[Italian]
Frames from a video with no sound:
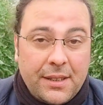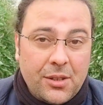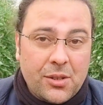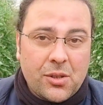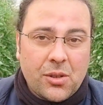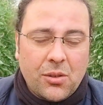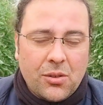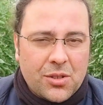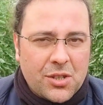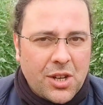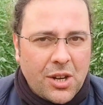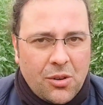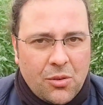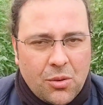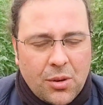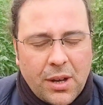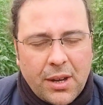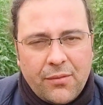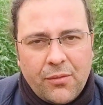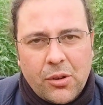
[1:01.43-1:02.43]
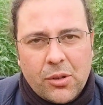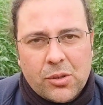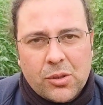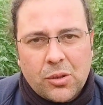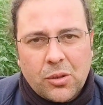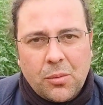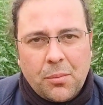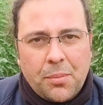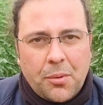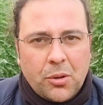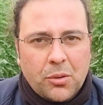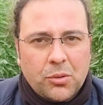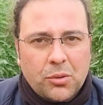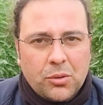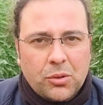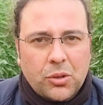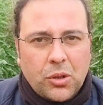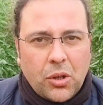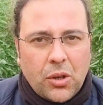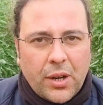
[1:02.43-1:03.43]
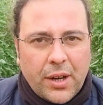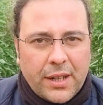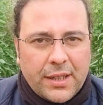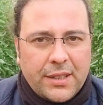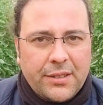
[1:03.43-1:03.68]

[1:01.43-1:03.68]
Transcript: io sono Gianluca, il vostro produttore